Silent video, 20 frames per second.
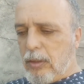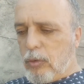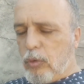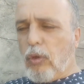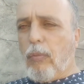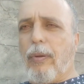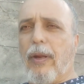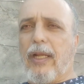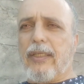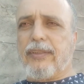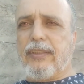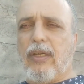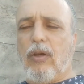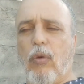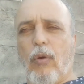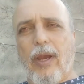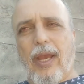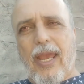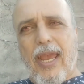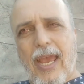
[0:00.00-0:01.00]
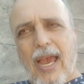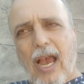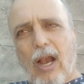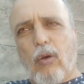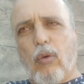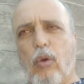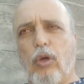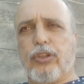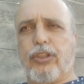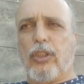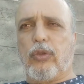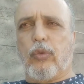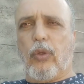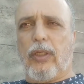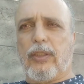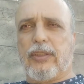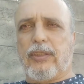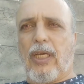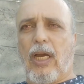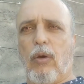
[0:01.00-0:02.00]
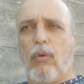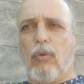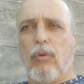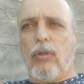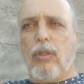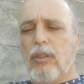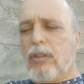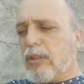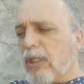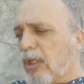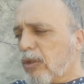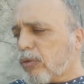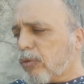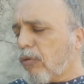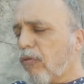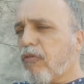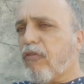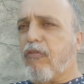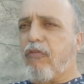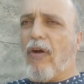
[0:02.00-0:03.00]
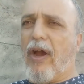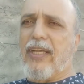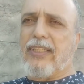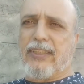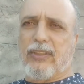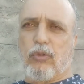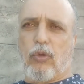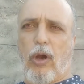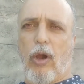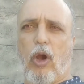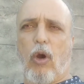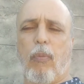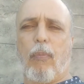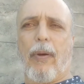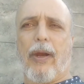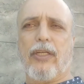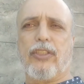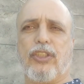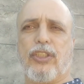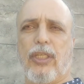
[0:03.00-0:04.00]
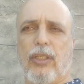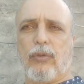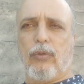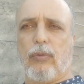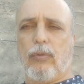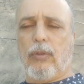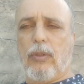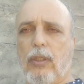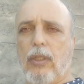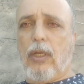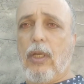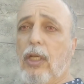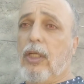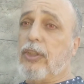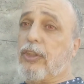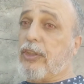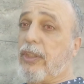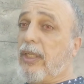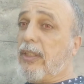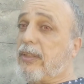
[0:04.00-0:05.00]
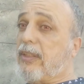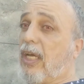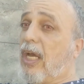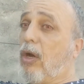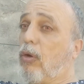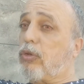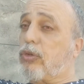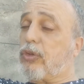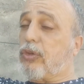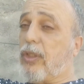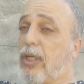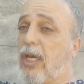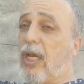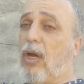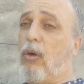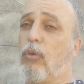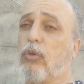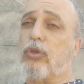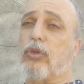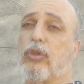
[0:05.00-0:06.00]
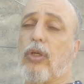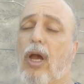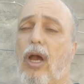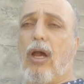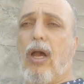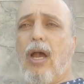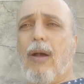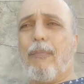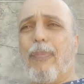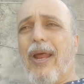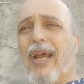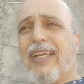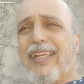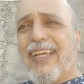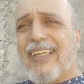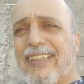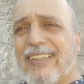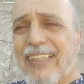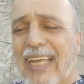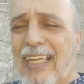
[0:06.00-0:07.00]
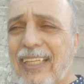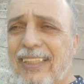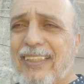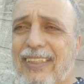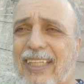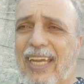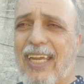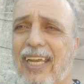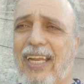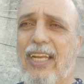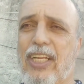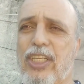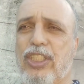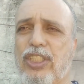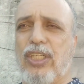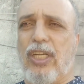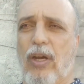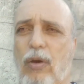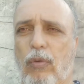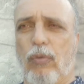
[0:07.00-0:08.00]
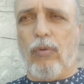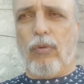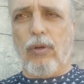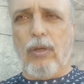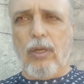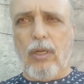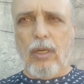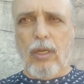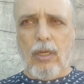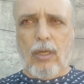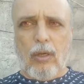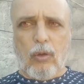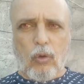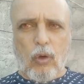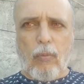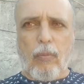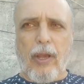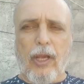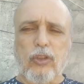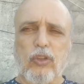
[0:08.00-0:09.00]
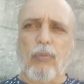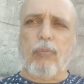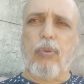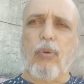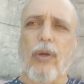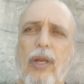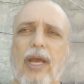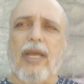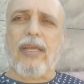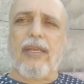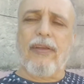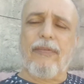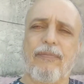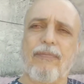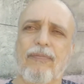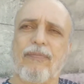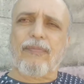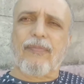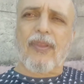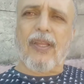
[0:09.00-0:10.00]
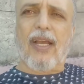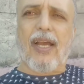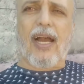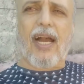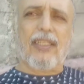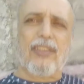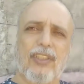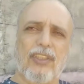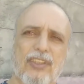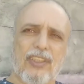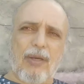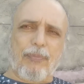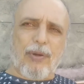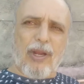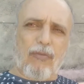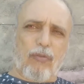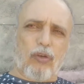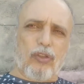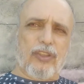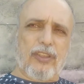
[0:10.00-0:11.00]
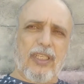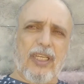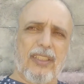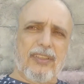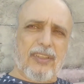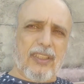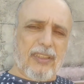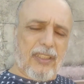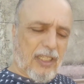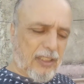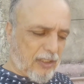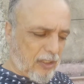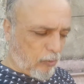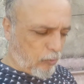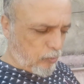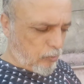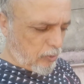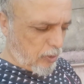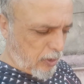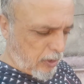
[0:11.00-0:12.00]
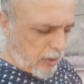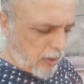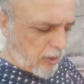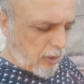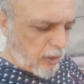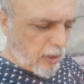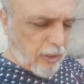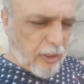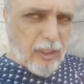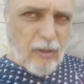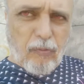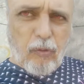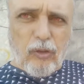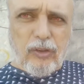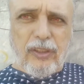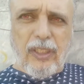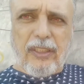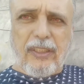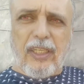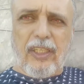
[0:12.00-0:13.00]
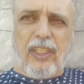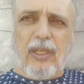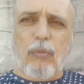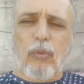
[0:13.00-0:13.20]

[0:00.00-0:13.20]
do Brasil é a Constituição, tanto faz qual é o partido. Se Deus é um só, para que tanta religião? Começo por aí a dizer para você, cidadão, que você tem